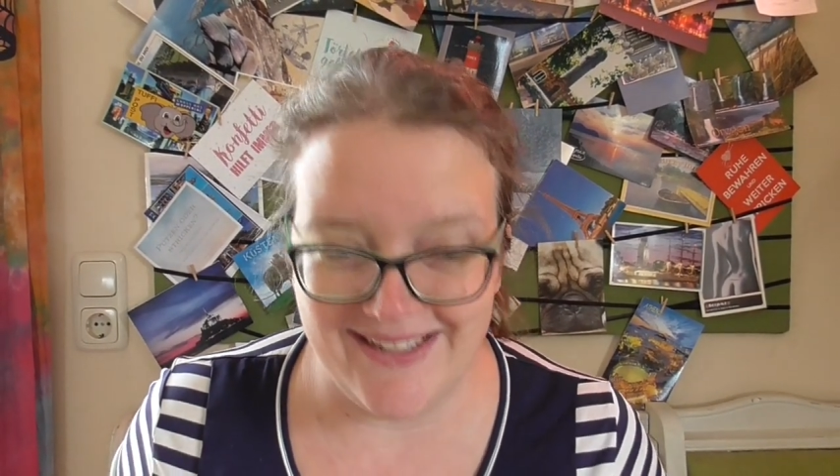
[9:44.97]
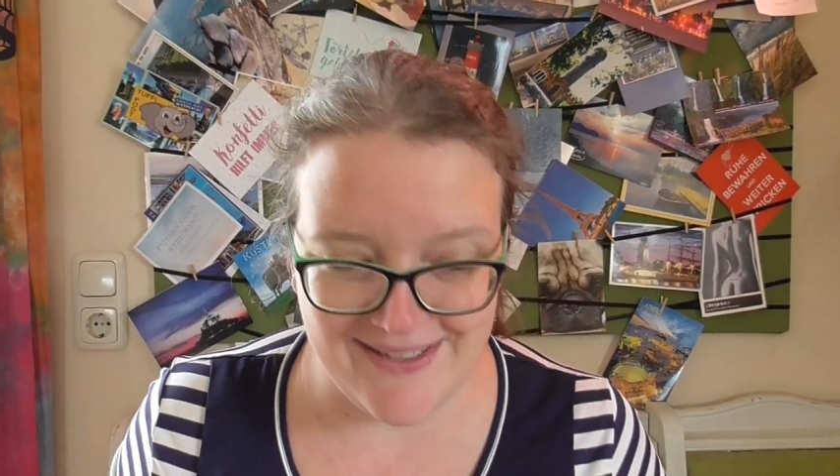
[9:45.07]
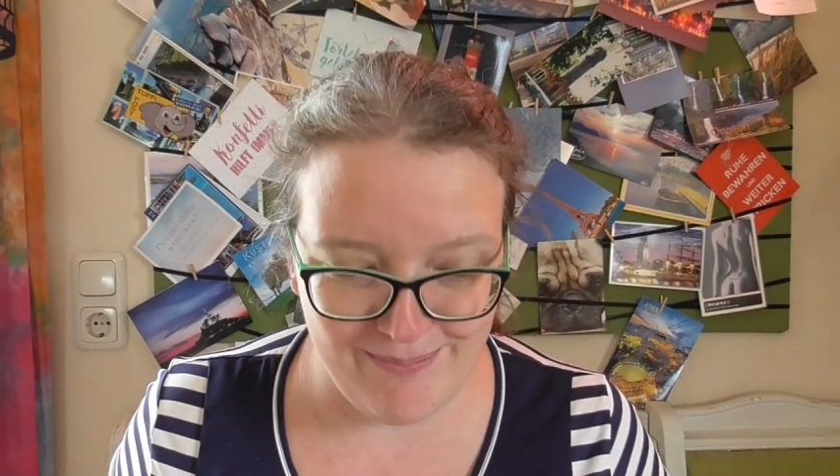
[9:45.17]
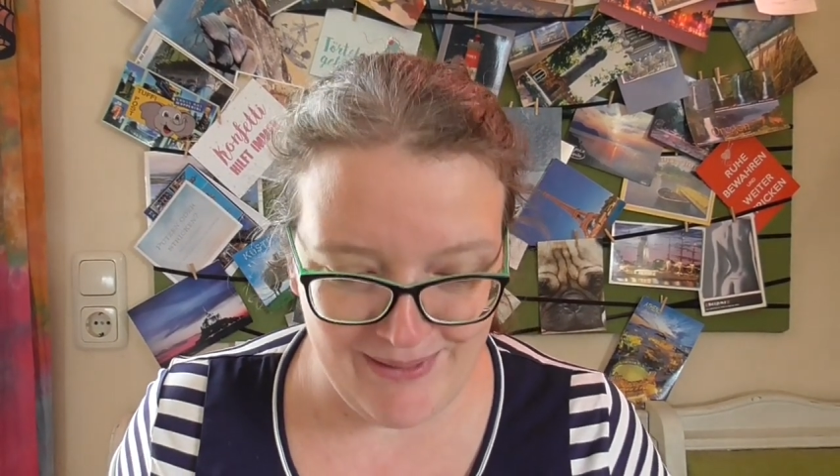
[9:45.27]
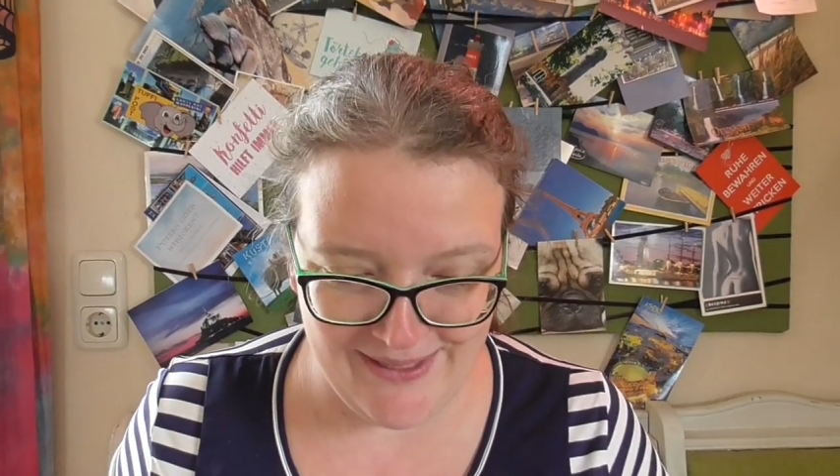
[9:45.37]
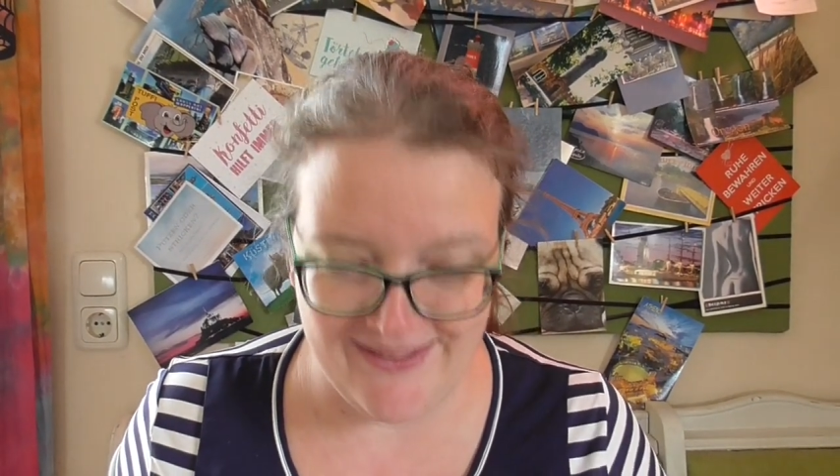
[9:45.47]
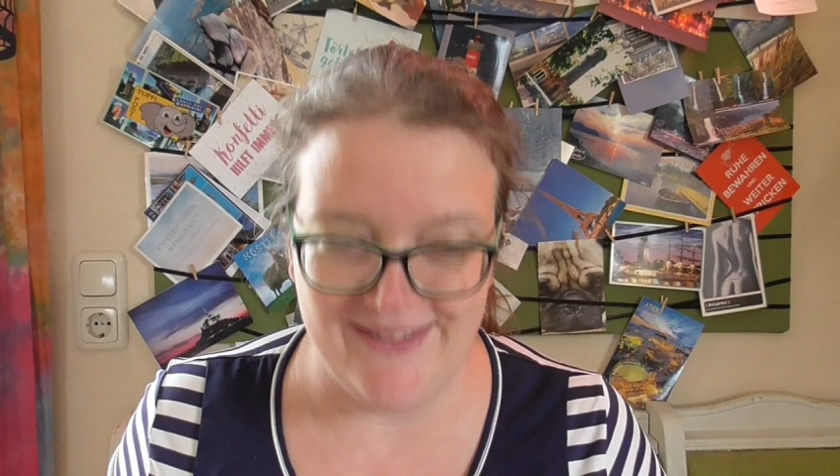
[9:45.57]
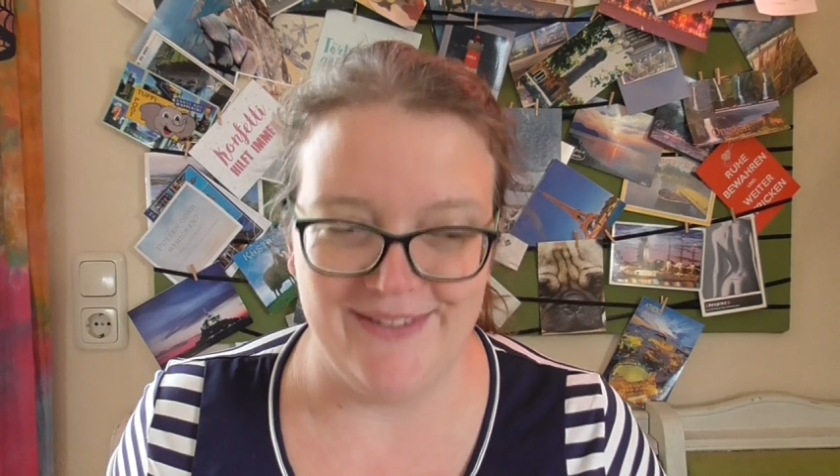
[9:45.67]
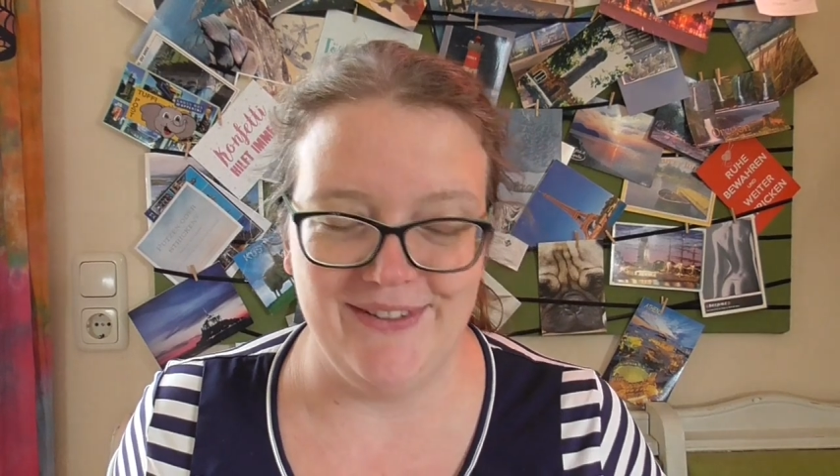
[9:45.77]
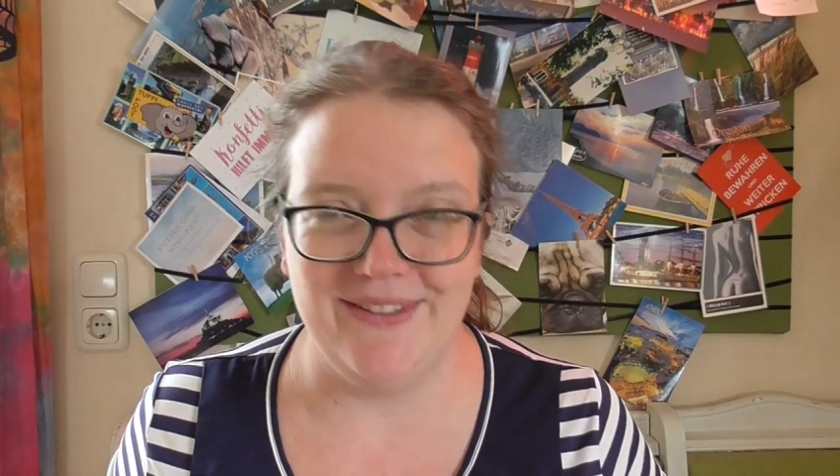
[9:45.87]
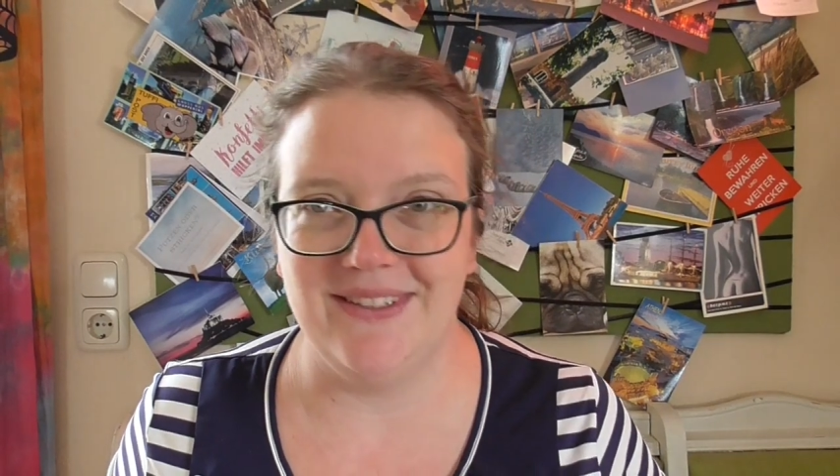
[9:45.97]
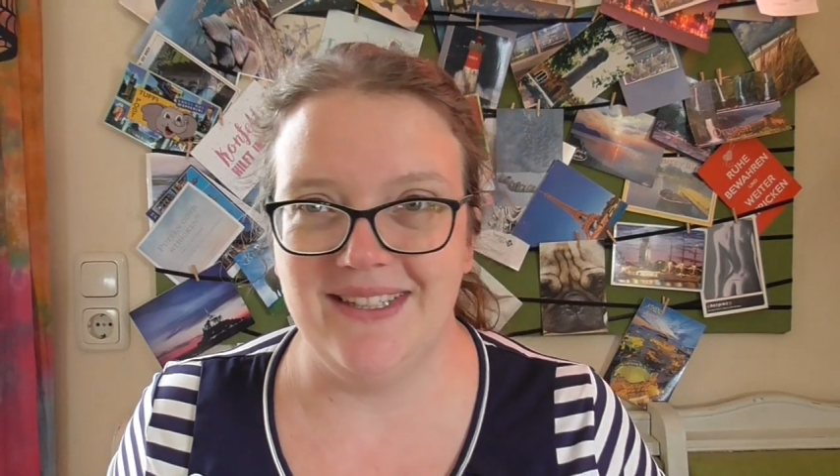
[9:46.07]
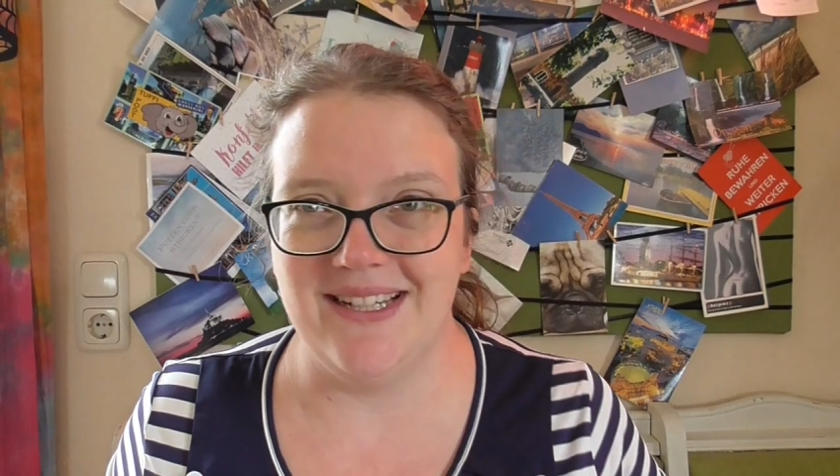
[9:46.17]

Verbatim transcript: Das blende ich euch